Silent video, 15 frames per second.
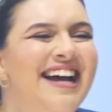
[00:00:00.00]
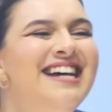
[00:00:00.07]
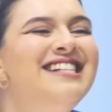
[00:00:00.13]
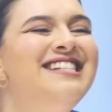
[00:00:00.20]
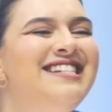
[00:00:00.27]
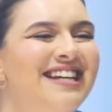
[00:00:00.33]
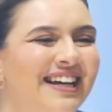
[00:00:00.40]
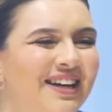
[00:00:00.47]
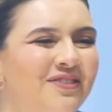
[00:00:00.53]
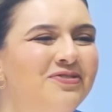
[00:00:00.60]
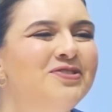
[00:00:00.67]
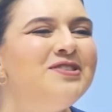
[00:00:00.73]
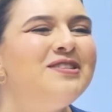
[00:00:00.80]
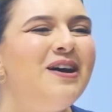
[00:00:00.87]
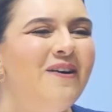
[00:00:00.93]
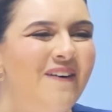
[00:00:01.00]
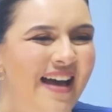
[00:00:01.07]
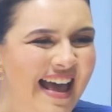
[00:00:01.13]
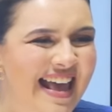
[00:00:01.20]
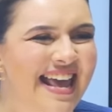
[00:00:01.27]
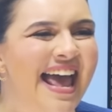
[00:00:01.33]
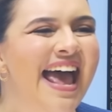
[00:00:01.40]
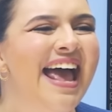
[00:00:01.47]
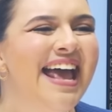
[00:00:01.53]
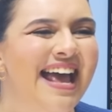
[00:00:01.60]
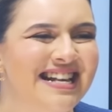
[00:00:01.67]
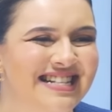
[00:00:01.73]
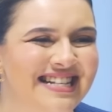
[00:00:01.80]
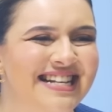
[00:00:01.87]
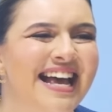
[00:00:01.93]
Digrafusão,
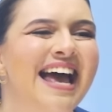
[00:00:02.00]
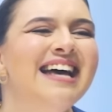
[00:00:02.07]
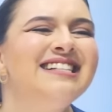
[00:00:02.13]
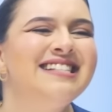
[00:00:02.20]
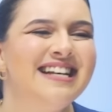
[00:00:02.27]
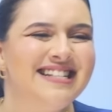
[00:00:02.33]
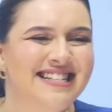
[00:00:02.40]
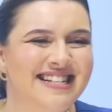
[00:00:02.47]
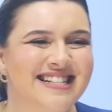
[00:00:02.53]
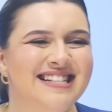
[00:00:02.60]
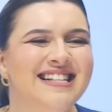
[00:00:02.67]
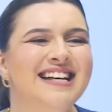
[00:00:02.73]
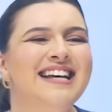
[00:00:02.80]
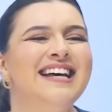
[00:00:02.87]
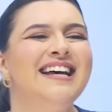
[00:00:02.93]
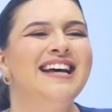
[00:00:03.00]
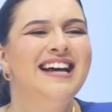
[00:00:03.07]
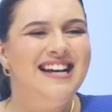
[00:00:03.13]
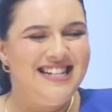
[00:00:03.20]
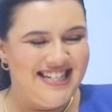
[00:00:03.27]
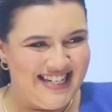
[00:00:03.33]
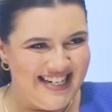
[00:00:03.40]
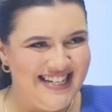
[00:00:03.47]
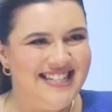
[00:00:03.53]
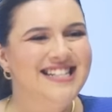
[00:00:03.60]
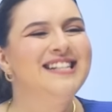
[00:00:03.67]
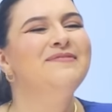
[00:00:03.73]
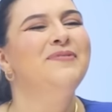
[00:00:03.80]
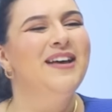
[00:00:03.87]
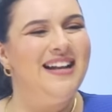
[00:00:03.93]
RR, SS, SC,
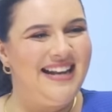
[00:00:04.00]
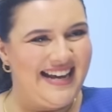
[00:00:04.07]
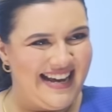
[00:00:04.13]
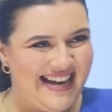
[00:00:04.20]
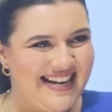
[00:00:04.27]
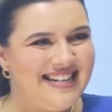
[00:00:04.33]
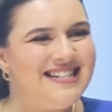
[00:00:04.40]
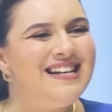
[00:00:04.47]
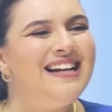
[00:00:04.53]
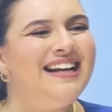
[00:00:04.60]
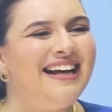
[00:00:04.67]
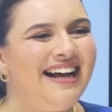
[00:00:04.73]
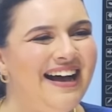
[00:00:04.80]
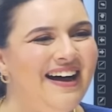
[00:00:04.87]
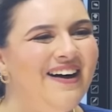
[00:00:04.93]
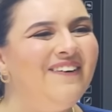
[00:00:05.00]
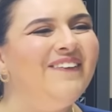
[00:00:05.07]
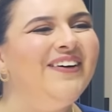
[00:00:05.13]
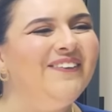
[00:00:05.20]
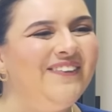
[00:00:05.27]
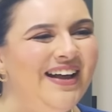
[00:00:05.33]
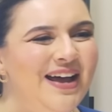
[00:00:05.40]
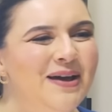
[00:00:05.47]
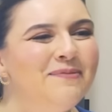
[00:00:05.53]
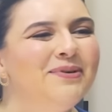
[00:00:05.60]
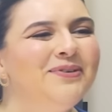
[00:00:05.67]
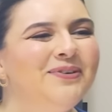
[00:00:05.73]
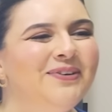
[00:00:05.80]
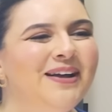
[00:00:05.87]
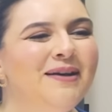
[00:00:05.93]
X, beleza, legal. Eu lembro,
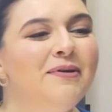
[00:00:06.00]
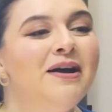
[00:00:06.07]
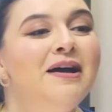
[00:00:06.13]
não lembro.